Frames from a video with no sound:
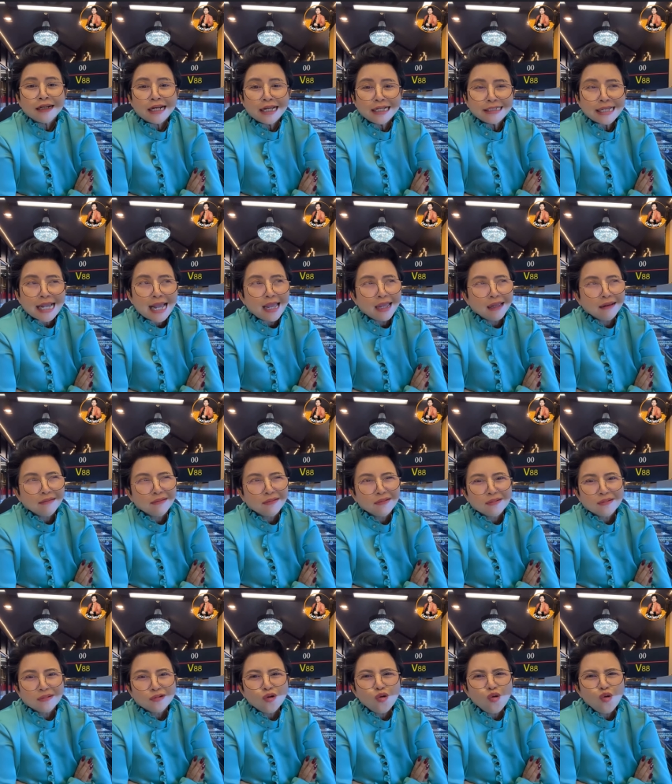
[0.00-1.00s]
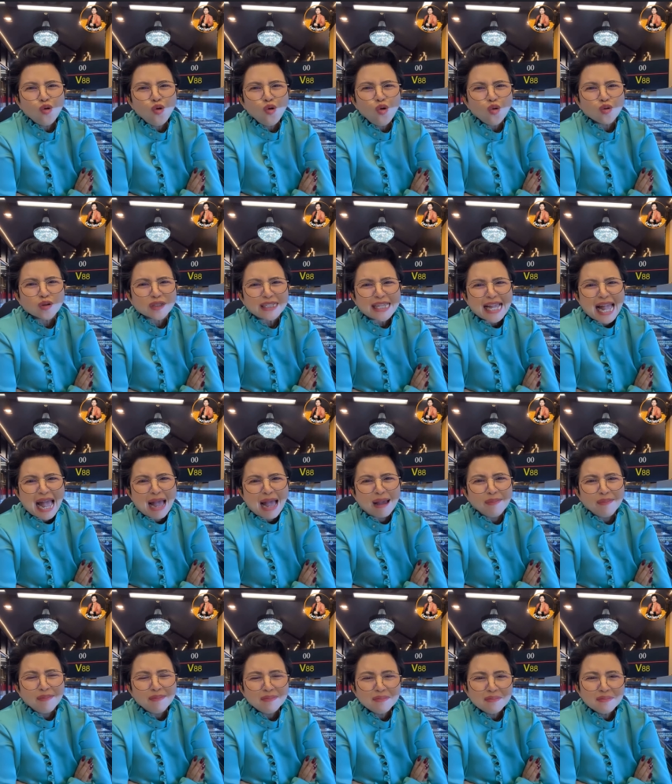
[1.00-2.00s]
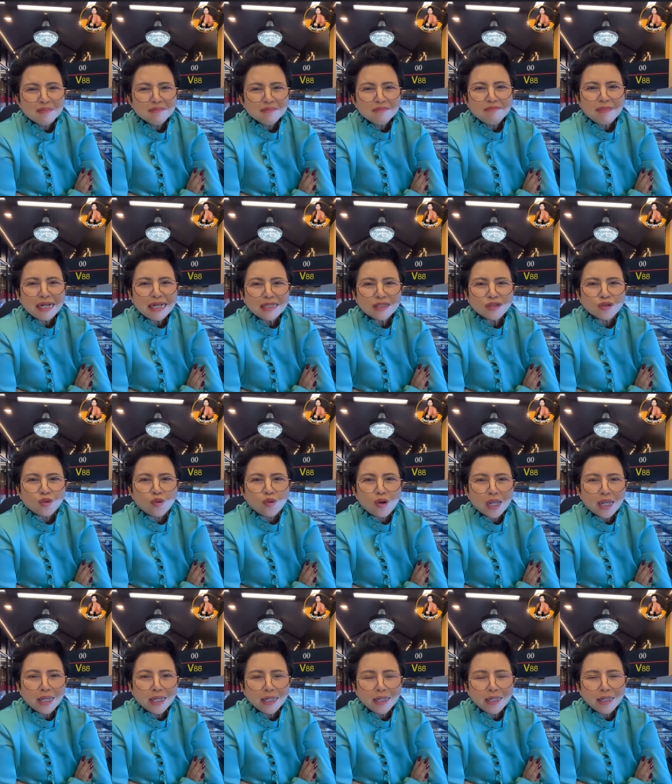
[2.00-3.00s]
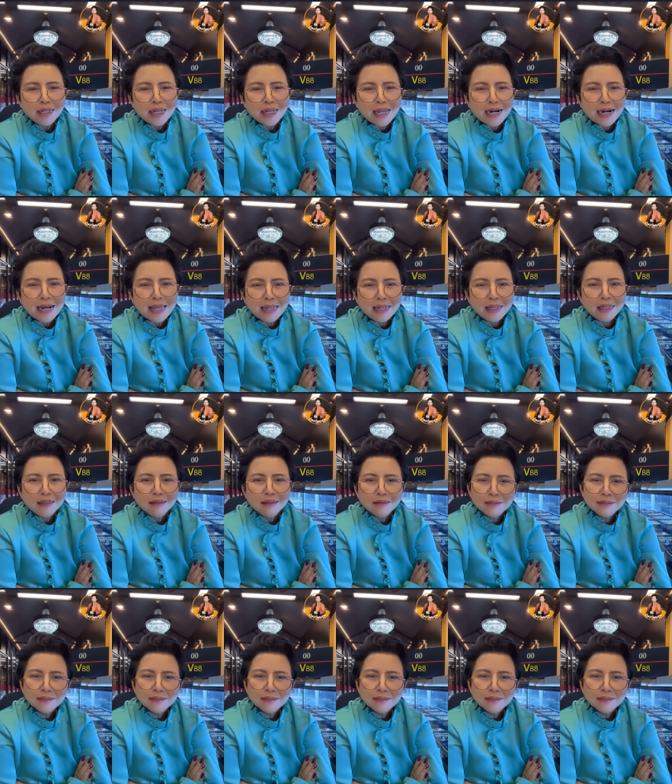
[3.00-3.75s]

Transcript: นึกในใจกูลูกสามไม่ได้สวยอะไร